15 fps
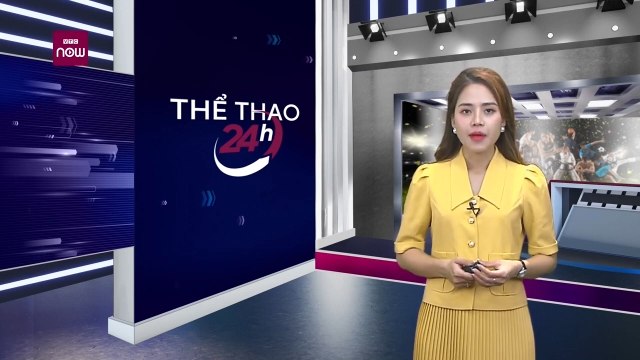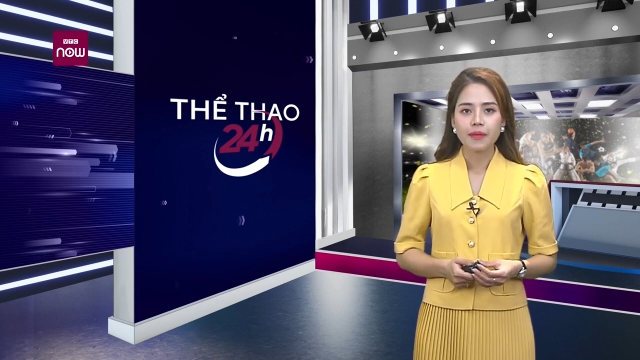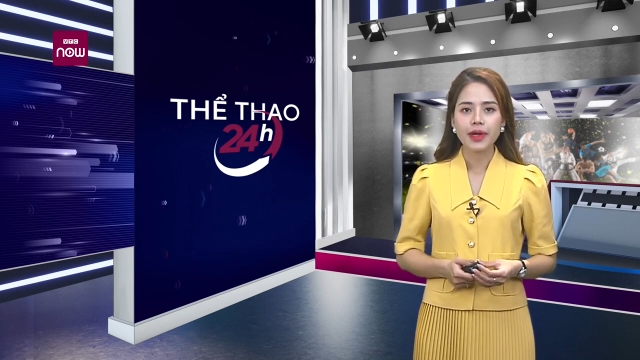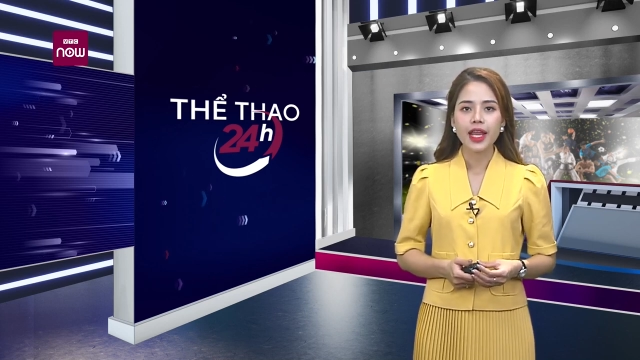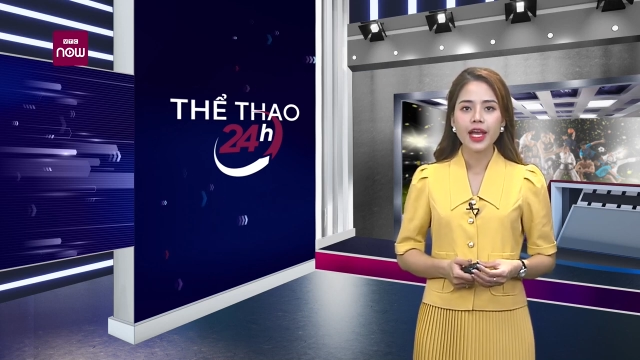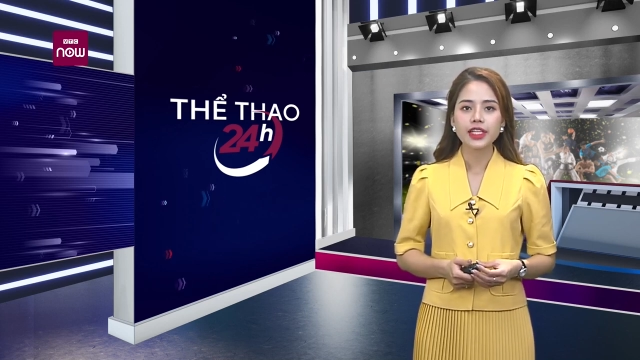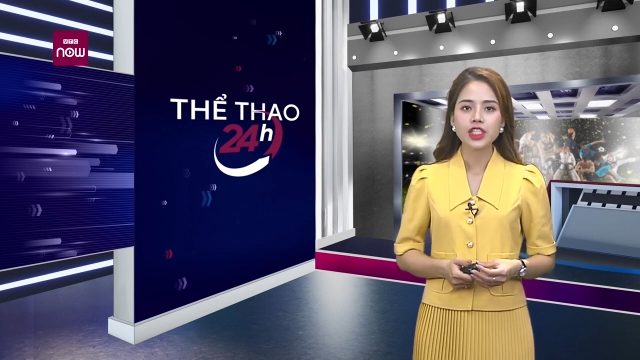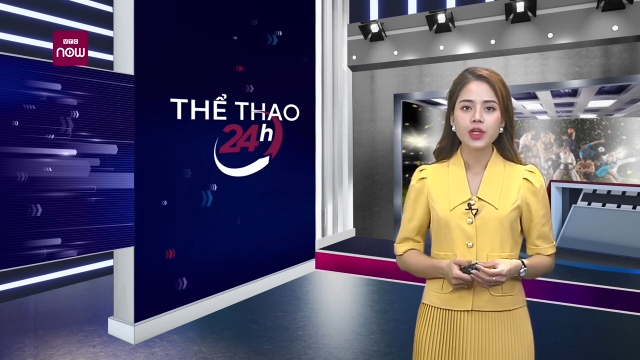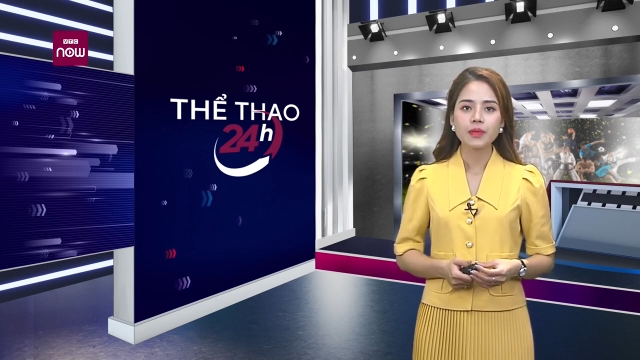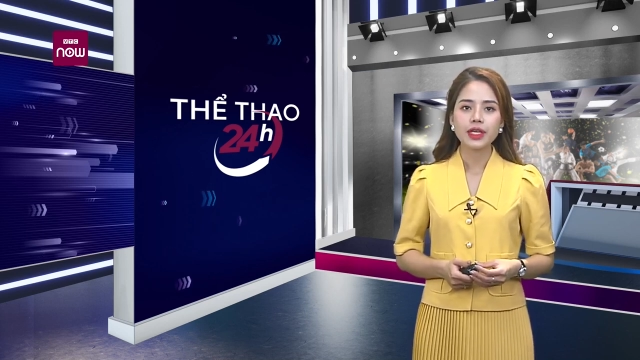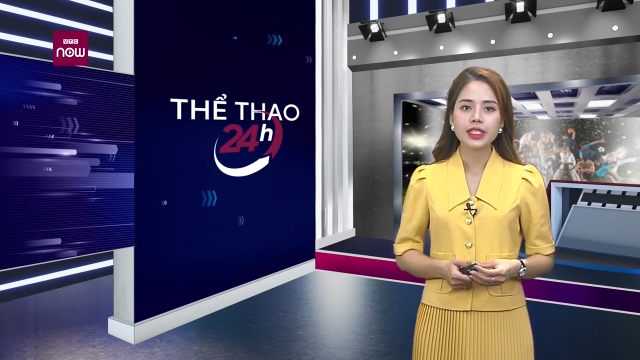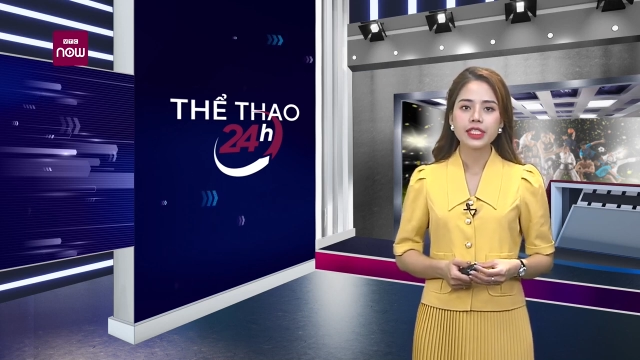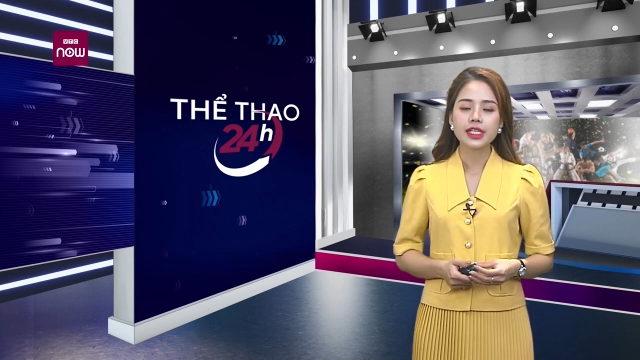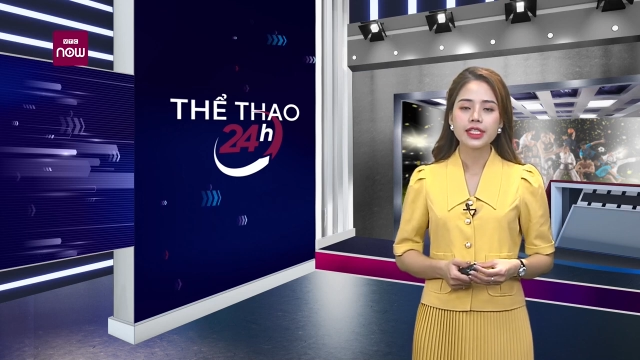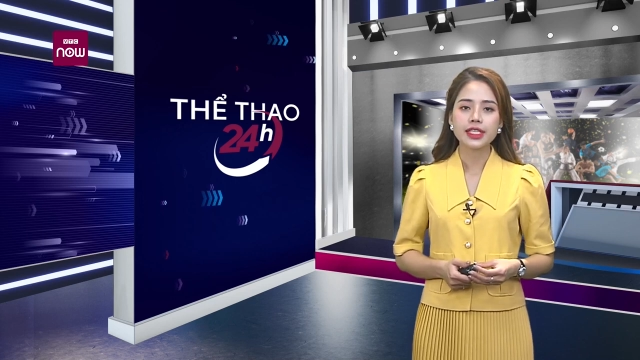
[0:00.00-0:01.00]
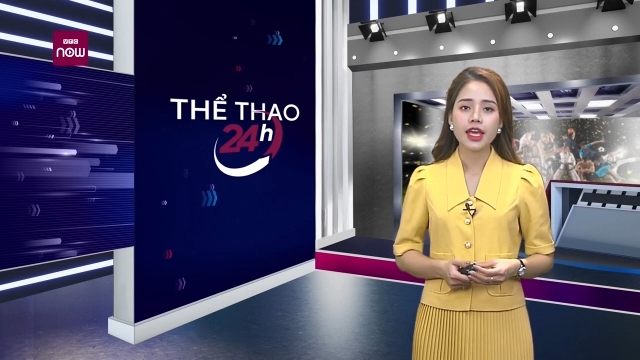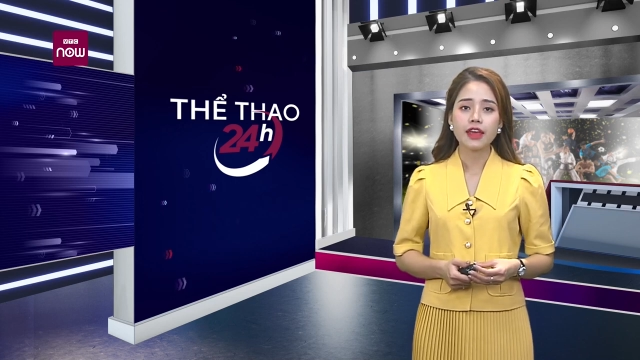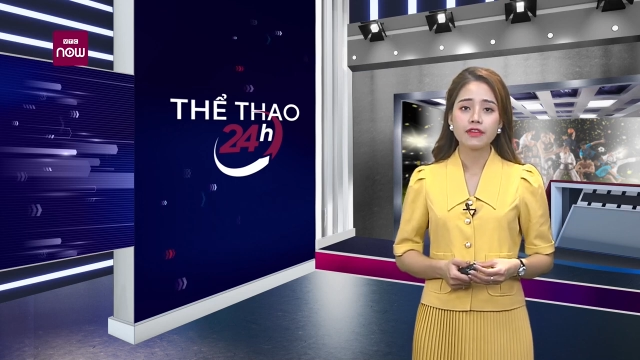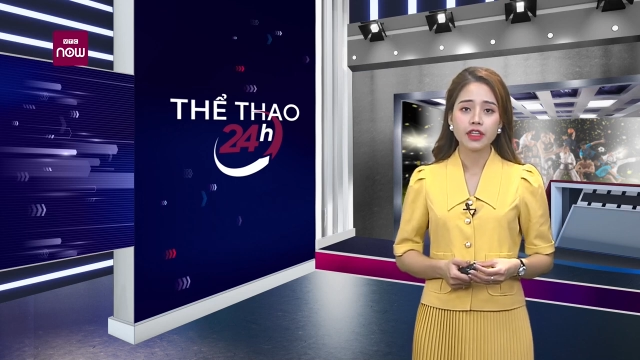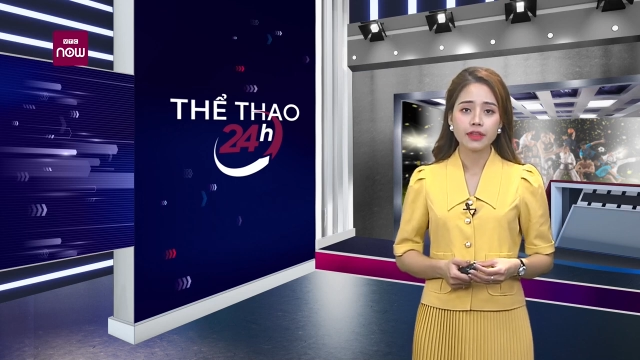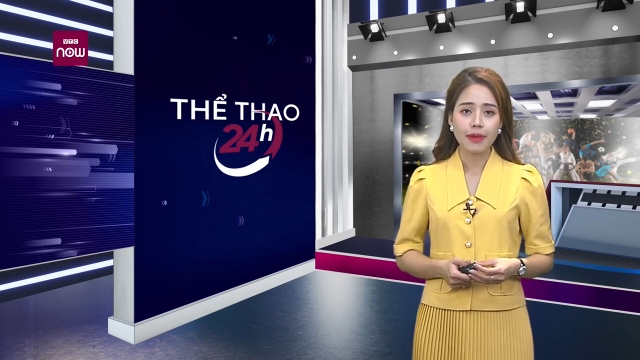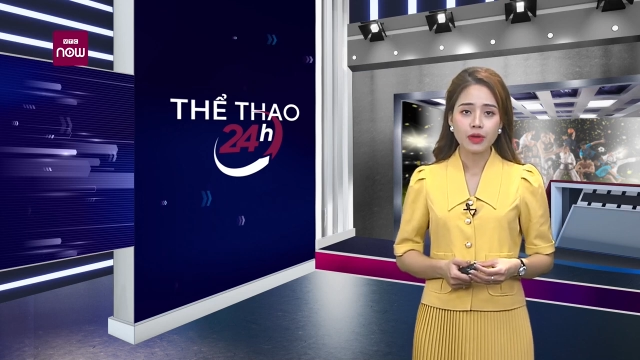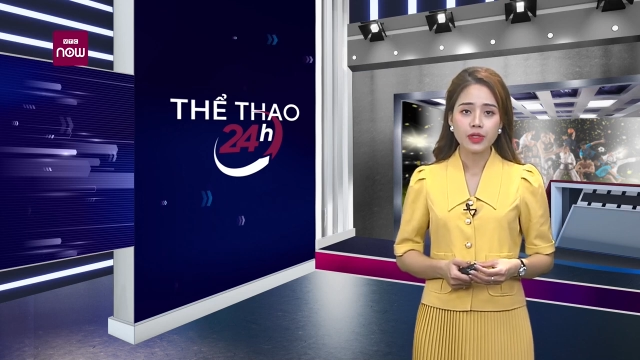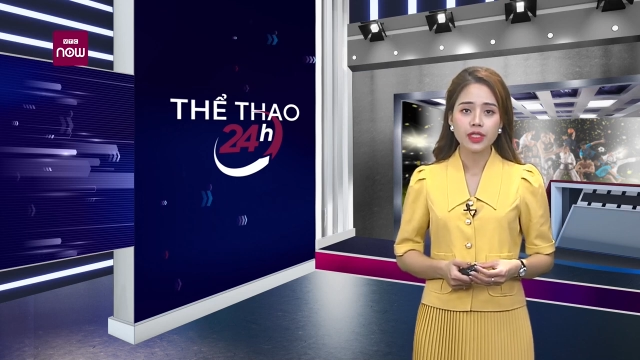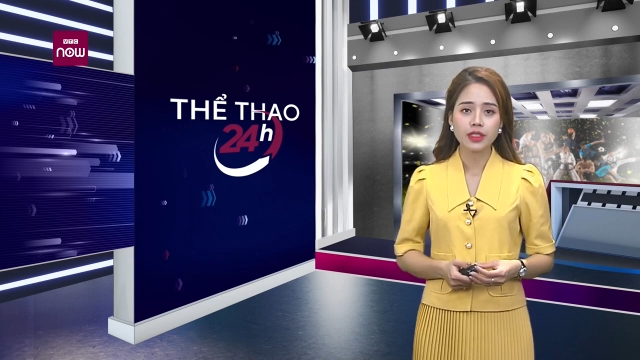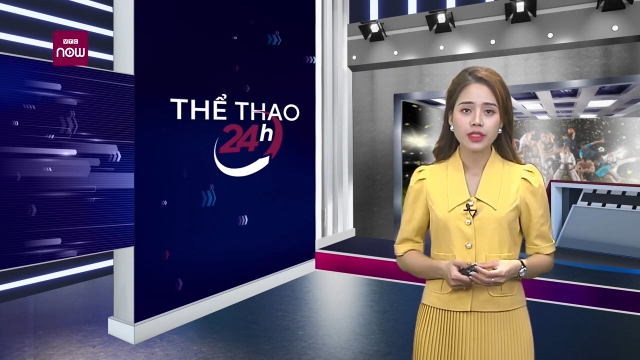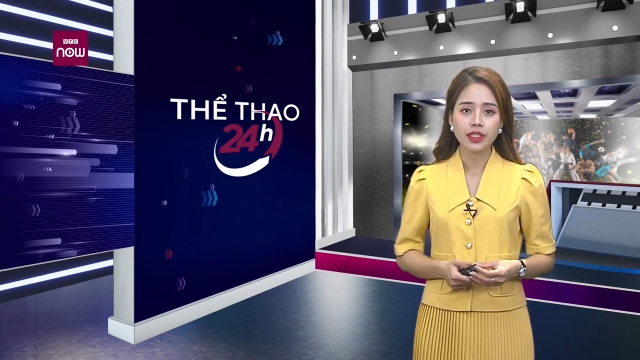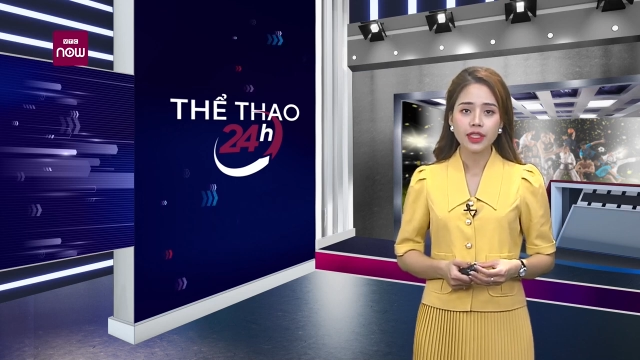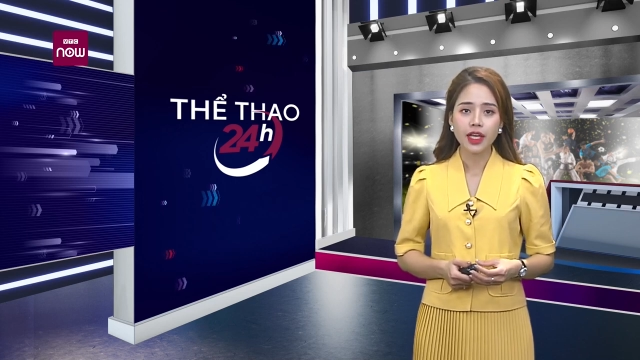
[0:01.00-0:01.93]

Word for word: Mới đây, trong lần chia sẻ với báo giới,